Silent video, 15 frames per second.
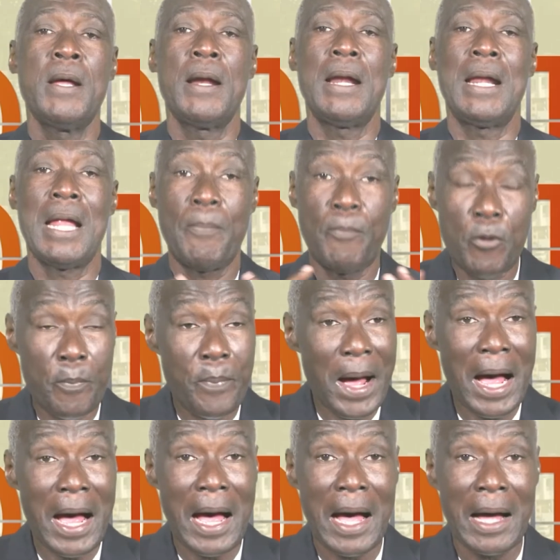la
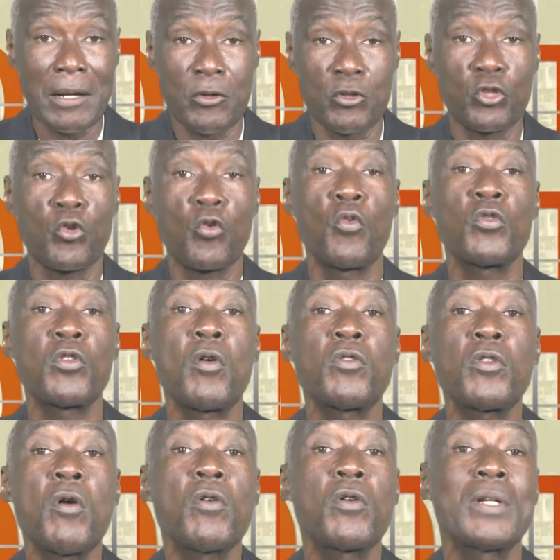plupart ne se
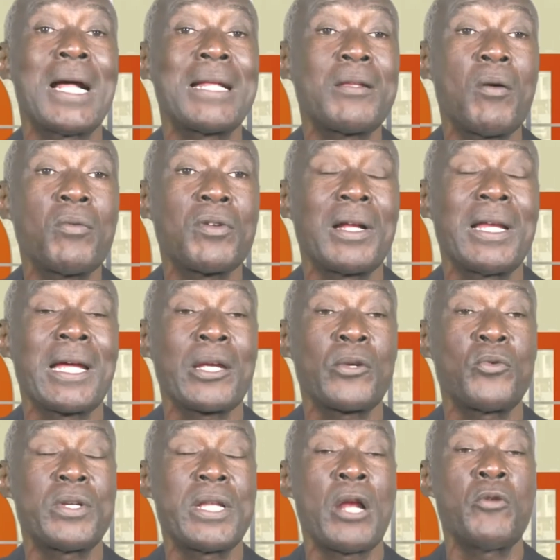contentant que d'attendre les
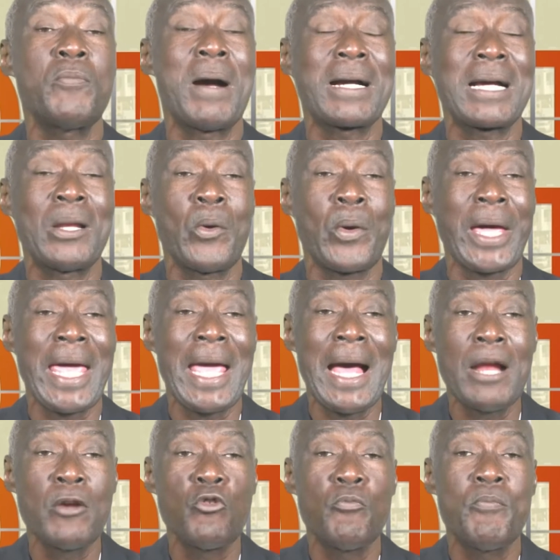résultats du
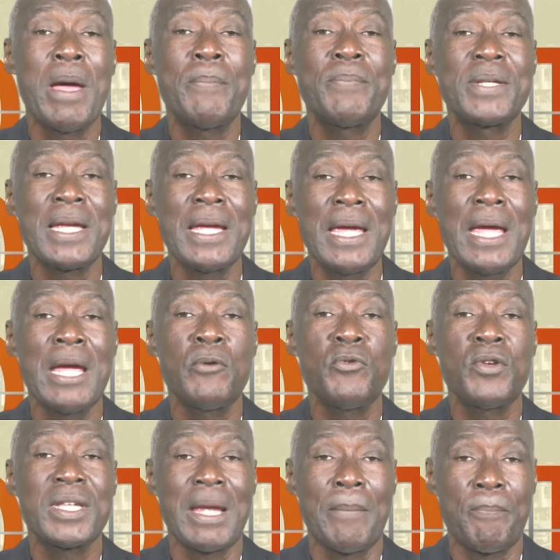baccalauréat, du BEPC et
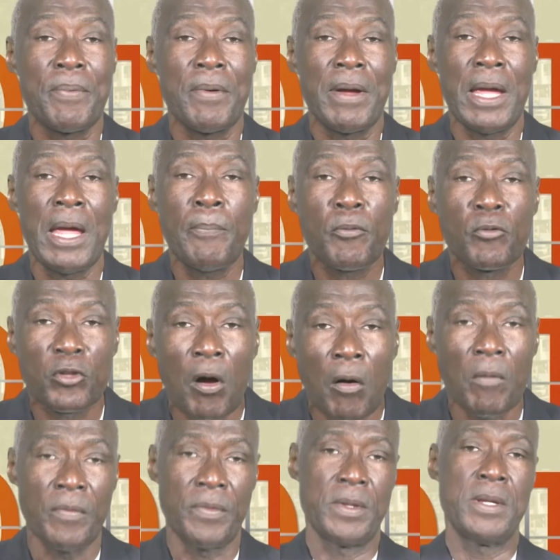du CEP. Et
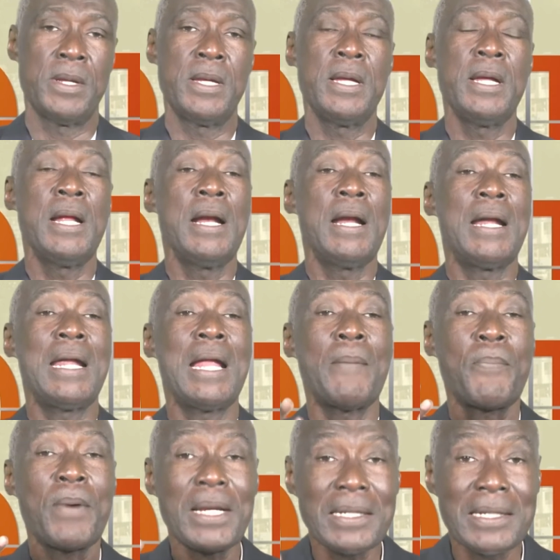pourtant, la
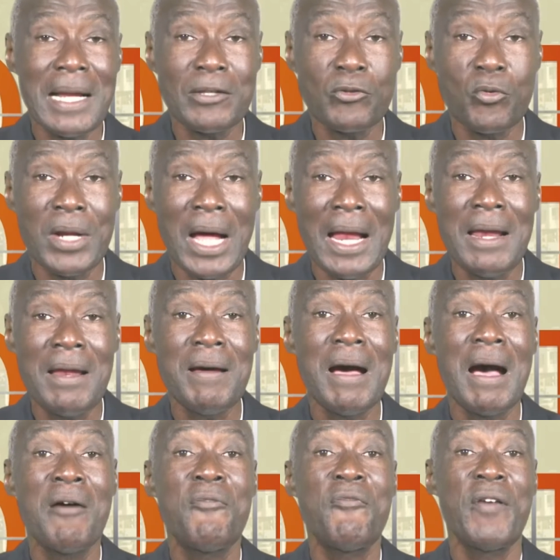presse nationale
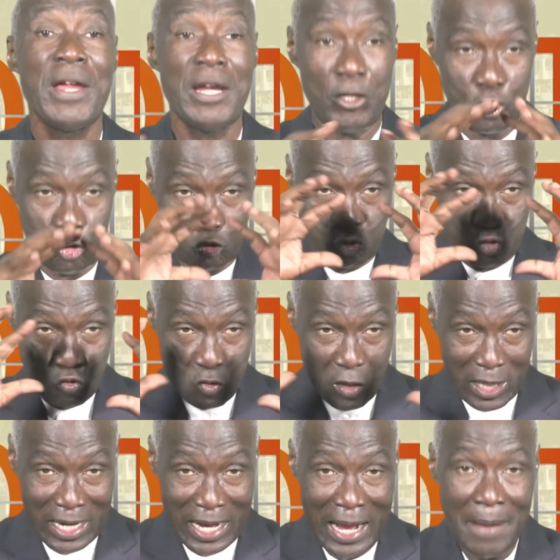a fait chou
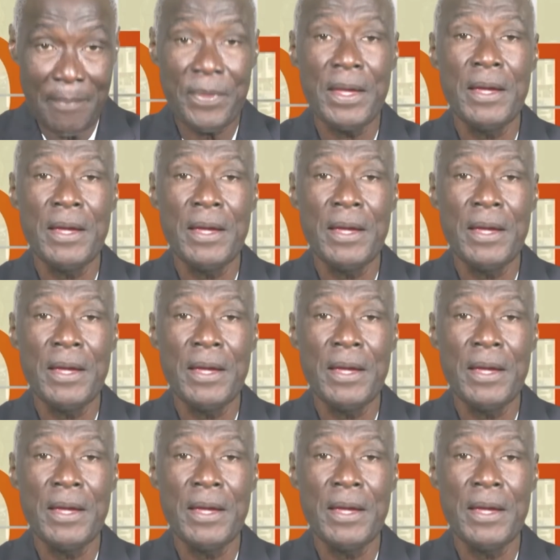gras